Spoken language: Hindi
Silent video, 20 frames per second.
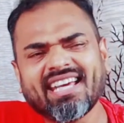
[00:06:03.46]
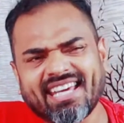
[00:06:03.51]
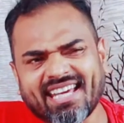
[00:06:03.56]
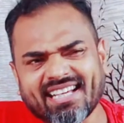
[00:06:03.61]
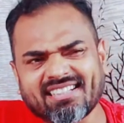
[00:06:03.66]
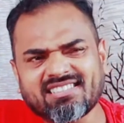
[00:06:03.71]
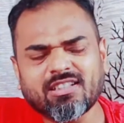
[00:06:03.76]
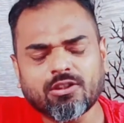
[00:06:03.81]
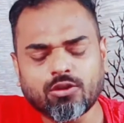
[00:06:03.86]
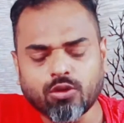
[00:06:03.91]

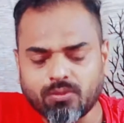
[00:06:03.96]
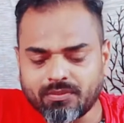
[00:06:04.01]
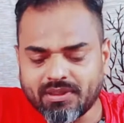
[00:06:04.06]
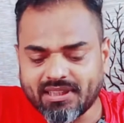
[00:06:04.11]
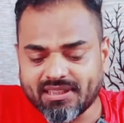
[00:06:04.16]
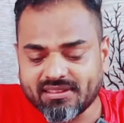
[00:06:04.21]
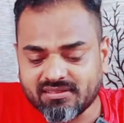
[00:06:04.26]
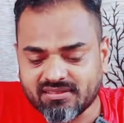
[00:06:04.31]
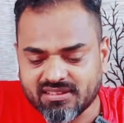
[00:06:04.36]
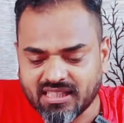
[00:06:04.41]
एक से दो
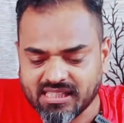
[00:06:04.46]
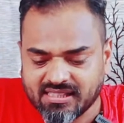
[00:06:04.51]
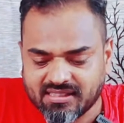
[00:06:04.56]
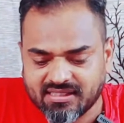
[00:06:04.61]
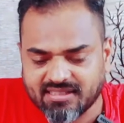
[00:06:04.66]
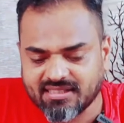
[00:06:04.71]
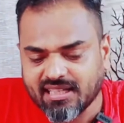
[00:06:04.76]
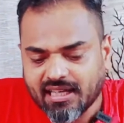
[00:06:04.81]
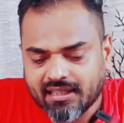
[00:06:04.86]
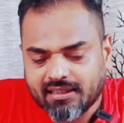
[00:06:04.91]
मिनट
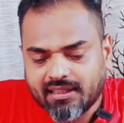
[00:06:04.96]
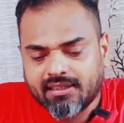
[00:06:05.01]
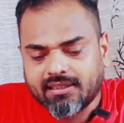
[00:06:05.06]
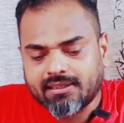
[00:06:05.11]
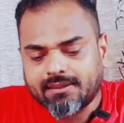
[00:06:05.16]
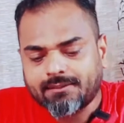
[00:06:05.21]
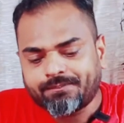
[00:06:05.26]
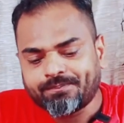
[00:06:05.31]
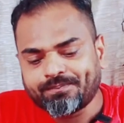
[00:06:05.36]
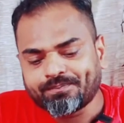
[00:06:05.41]
असर ज़्यादा
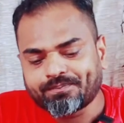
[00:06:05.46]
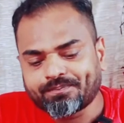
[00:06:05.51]
था